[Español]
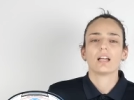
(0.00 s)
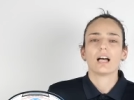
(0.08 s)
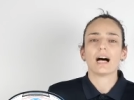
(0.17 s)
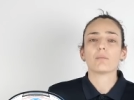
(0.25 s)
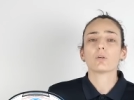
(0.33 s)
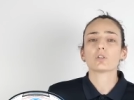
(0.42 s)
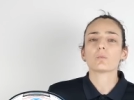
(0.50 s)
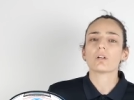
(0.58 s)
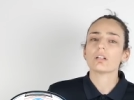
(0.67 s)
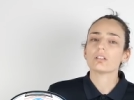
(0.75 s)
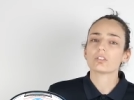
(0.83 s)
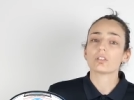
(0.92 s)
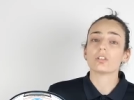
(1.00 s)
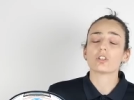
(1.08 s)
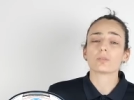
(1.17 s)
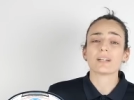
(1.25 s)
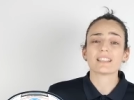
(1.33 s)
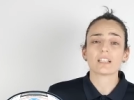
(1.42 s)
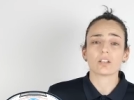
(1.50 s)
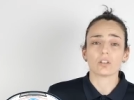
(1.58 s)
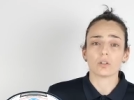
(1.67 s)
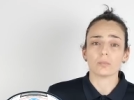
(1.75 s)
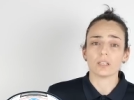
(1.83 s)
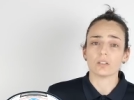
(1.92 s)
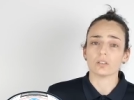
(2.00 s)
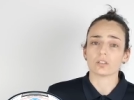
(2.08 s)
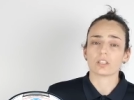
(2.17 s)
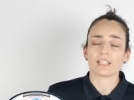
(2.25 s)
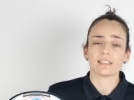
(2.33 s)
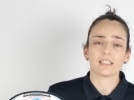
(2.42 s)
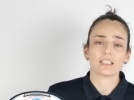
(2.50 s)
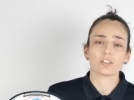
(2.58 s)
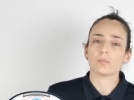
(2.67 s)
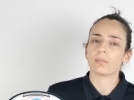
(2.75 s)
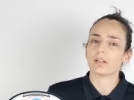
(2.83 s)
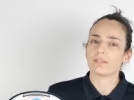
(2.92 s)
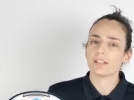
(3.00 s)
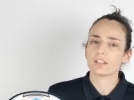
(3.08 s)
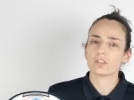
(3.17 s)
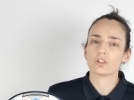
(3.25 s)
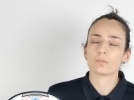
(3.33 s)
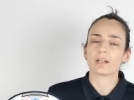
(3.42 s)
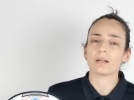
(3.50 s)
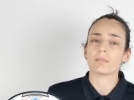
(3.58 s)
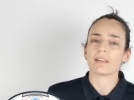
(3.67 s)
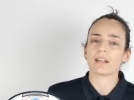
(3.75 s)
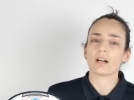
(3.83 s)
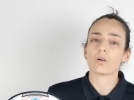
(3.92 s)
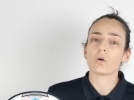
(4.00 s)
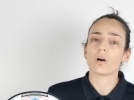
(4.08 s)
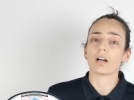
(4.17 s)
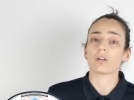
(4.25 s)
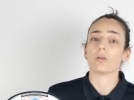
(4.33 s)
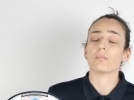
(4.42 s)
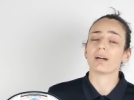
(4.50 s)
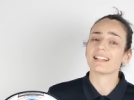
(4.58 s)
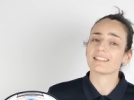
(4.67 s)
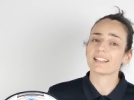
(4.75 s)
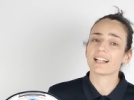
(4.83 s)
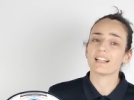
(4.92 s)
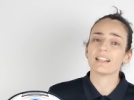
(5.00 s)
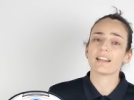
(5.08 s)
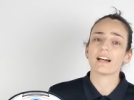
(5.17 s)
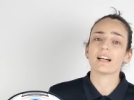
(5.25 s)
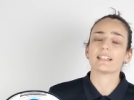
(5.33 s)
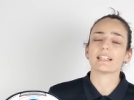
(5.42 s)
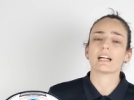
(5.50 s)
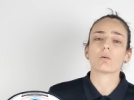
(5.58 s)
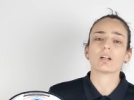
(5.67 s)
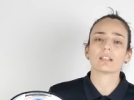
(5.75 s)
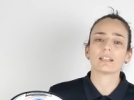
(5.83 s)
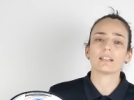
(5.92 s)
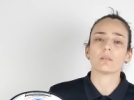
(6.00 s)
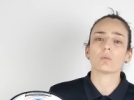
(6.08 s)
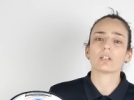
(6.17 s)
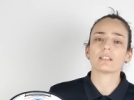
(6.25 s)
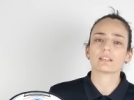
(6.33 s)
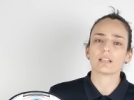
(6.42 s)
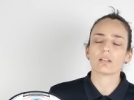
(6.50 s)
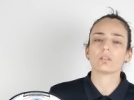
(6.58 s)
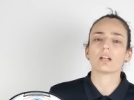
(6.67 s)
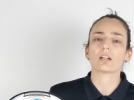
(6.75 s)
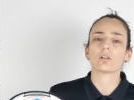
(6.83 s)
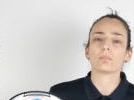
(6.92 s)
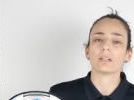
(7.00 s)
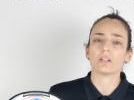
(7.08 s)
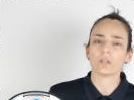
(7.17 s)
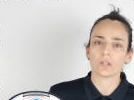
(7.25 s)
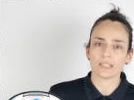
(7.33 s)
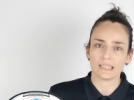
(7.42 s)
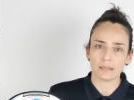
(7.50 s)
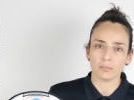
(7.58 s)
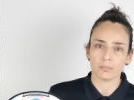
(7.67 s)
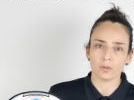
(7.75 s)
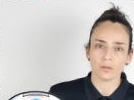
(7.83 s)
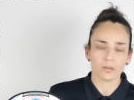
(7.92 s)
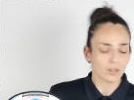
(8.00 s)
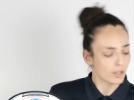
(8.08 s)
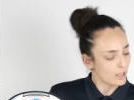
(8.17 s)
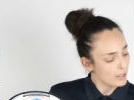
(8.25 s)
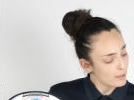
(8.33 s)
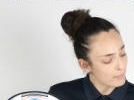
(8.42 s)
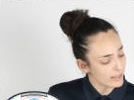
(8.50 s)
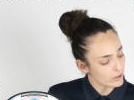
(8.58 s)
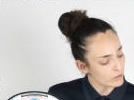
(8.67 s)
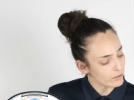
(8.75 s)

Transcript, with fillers: Ambos modelos son los más económicos, así que son perfectos para empezar a jugar con palas de calidad y que aguanten en buen estado un largo periodo de tiempo. Para su